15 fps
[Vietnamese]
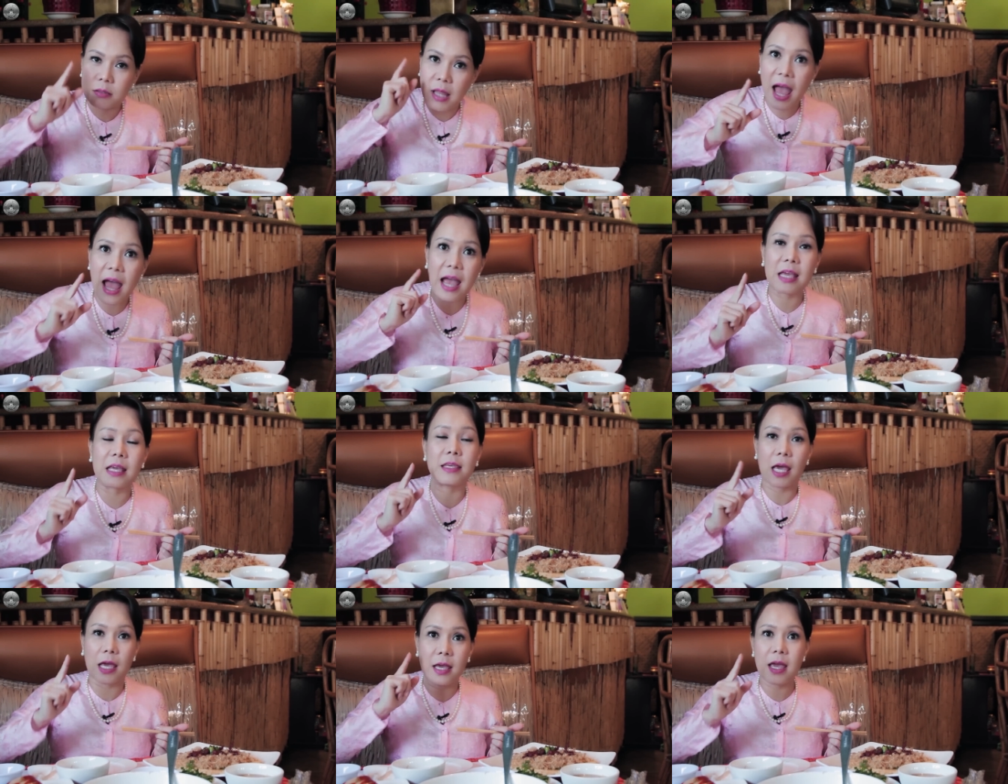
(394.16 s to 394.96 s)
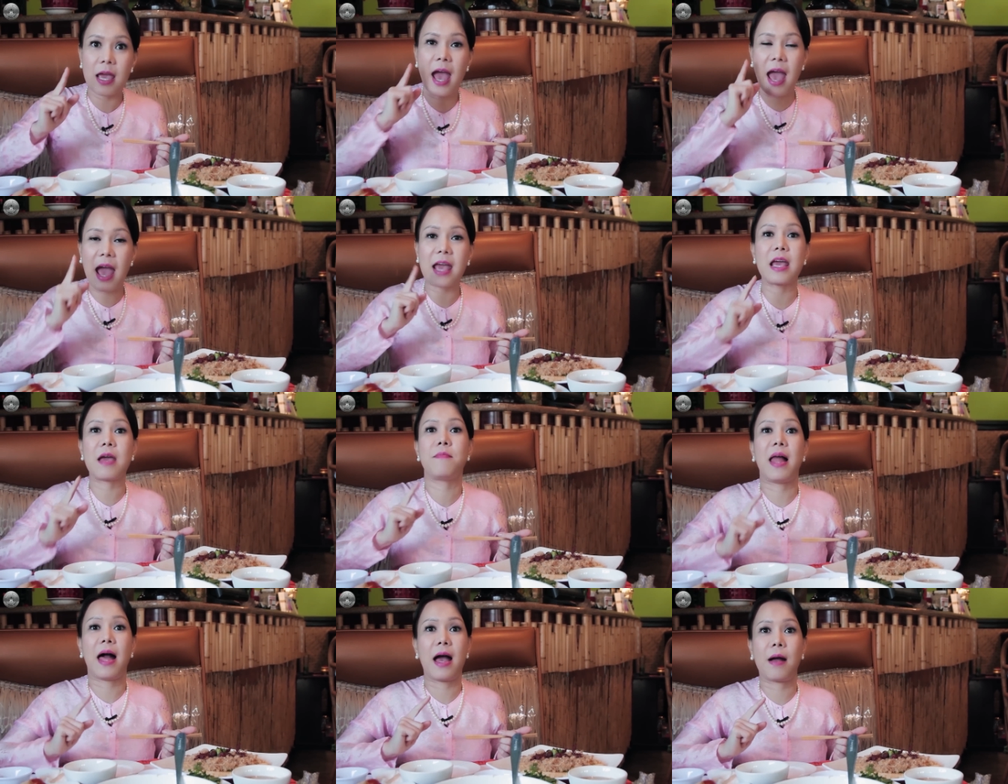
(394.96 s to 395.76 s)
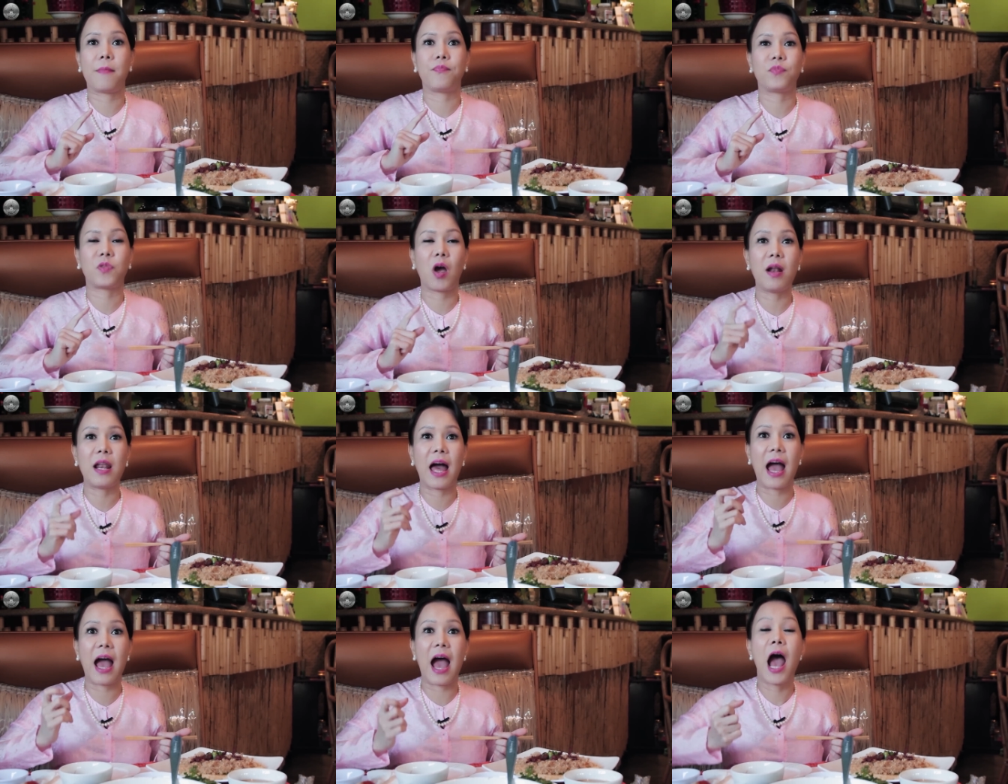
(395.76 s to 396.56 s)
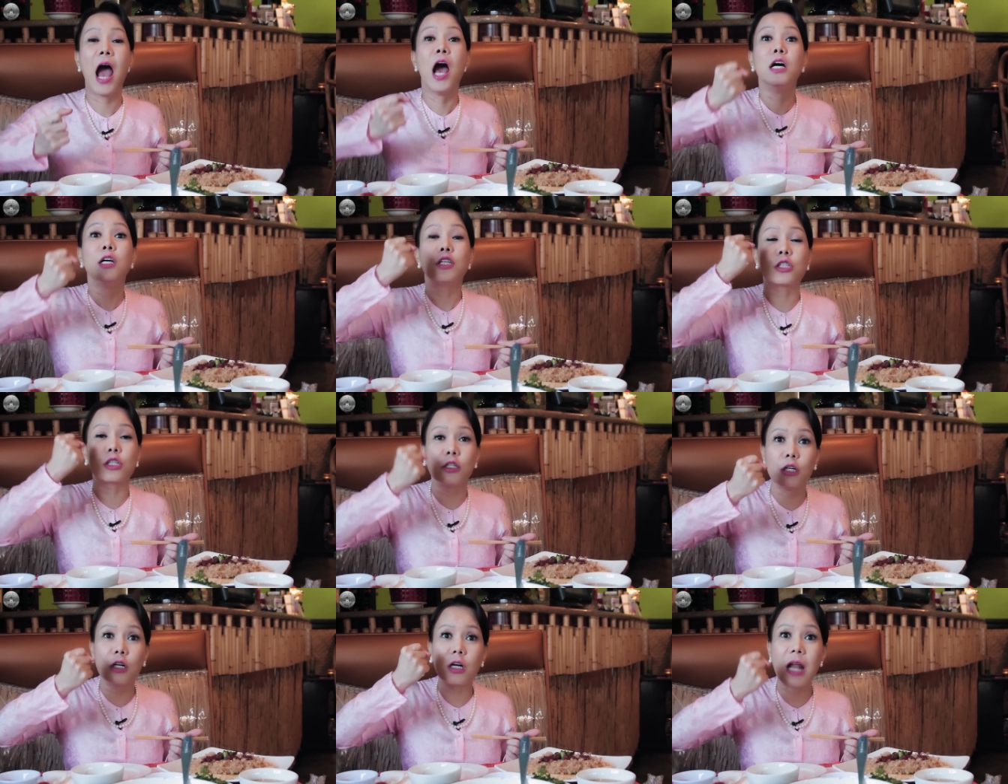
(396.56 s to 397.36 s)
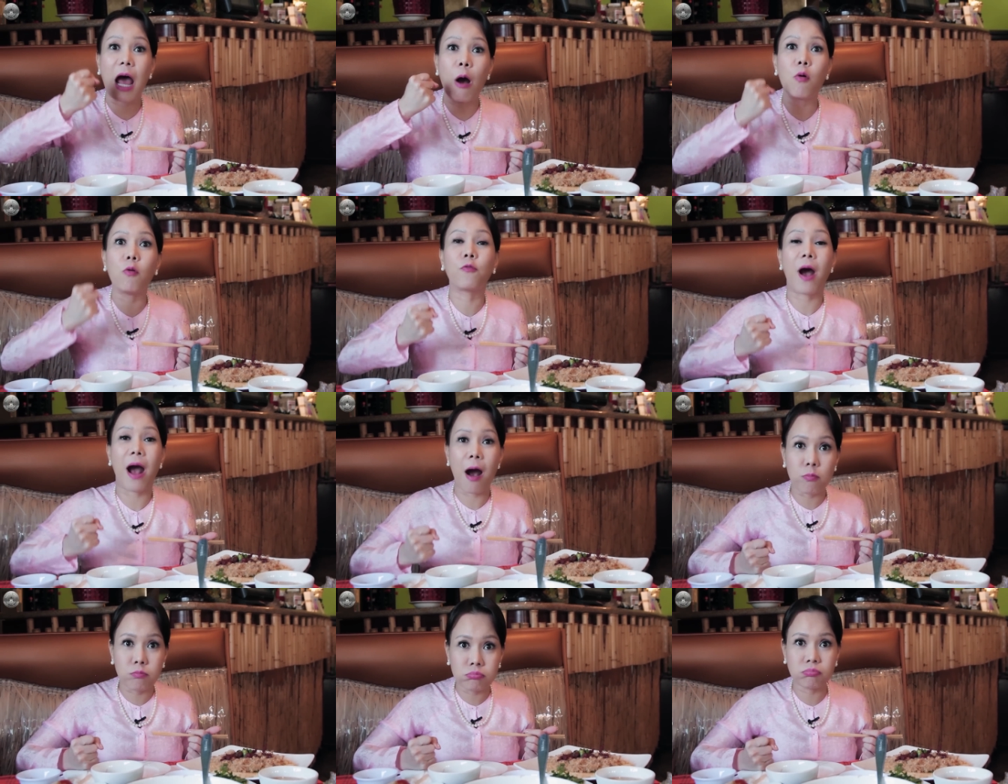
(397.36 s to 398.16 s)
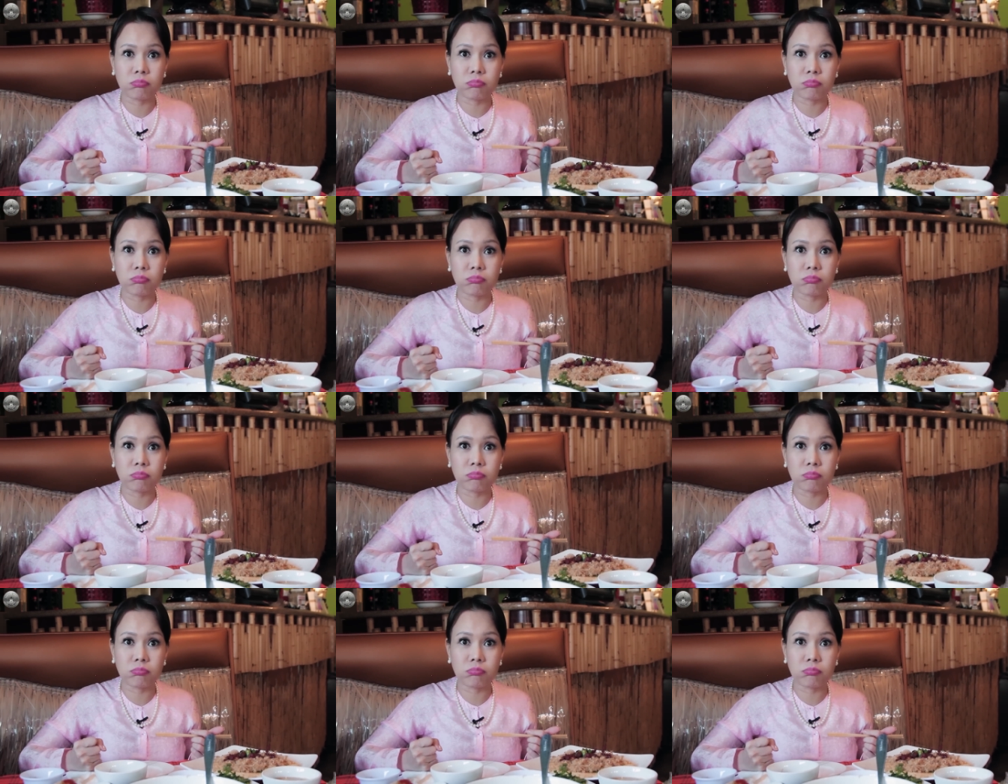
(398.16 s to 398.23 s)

tay chị hai em làm. Đó là sữa đậu phộng.